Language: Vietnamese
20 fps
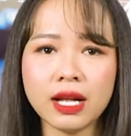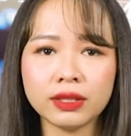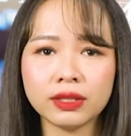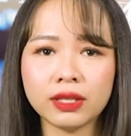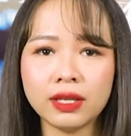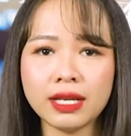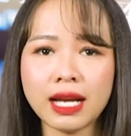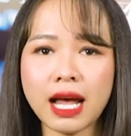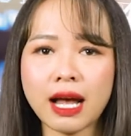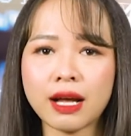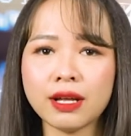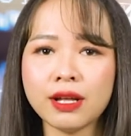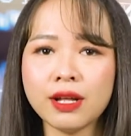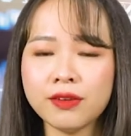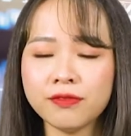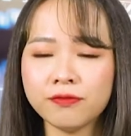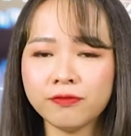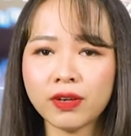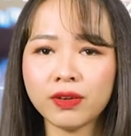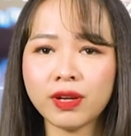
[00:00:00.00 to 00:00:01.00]
đó là
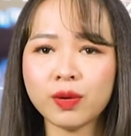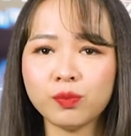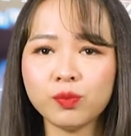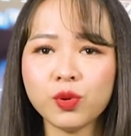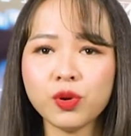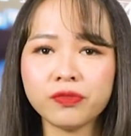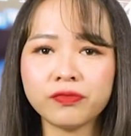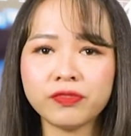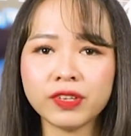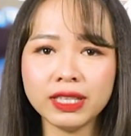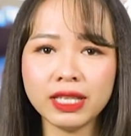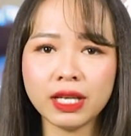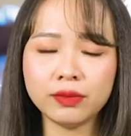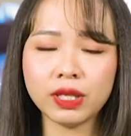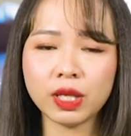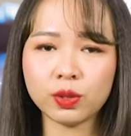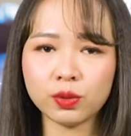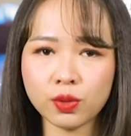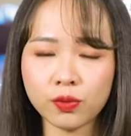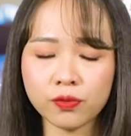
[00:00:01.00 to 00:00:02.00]
vào lệnh mua với giao
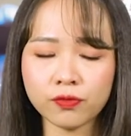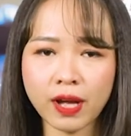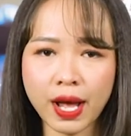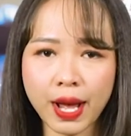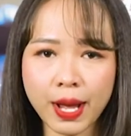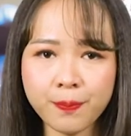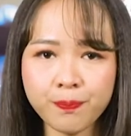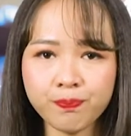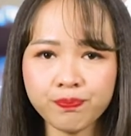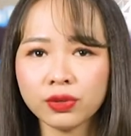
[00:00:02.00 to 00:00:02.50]
dịch đột phá.